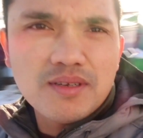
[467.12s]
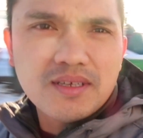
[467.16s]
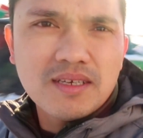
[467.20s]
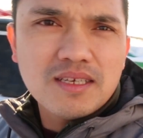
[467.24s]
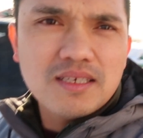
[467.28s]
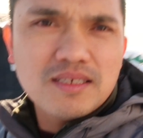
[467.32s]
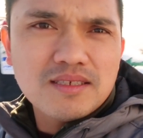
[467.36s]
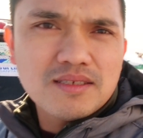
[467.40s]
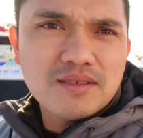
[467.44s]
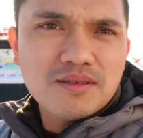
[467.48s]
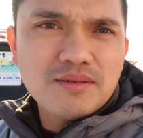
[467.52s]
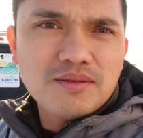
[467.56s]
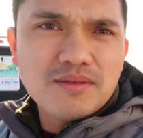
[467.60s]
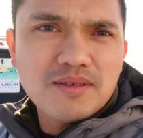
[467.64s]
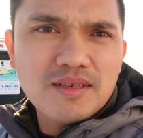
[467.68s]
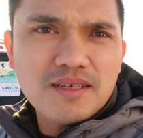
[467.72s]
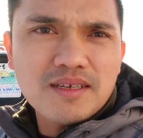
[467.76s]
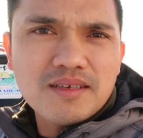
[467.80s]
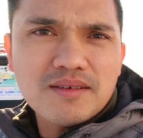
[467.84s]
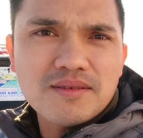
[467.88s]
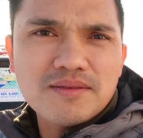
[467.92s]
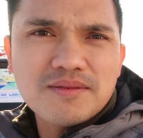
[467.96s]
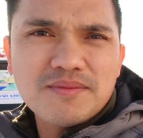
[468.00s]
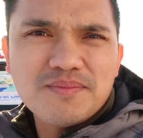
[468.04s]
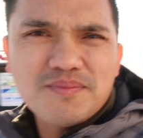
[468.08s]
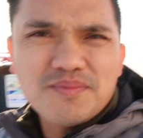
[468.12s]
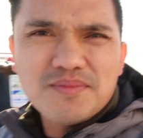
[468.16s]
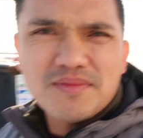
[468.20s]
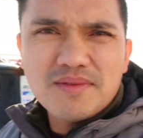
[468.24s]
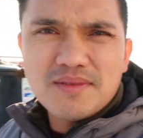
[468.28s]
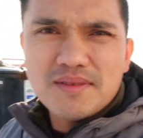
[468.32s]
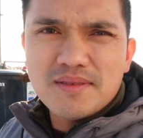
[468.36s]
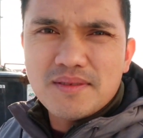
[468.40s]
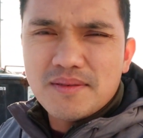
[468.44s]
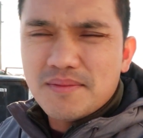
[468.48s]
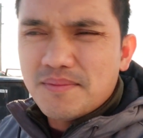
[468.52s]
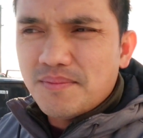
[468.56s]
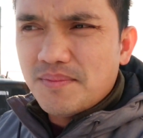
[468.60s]
ko nag-i-snow na eh.
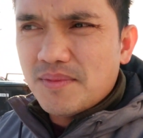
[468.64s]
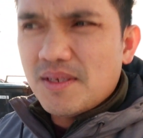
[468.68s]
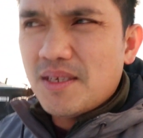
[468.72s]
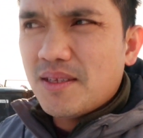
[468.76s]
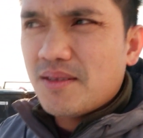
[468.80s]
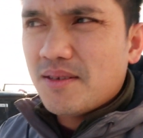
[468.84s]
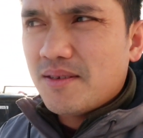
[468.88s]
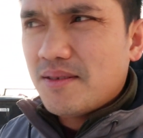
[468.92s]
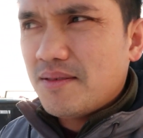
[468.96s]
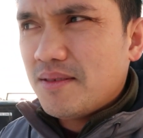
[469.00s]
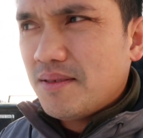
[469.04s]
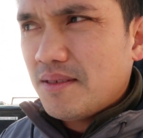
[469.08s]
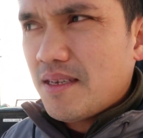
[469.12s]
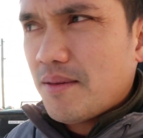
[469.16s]
Dito.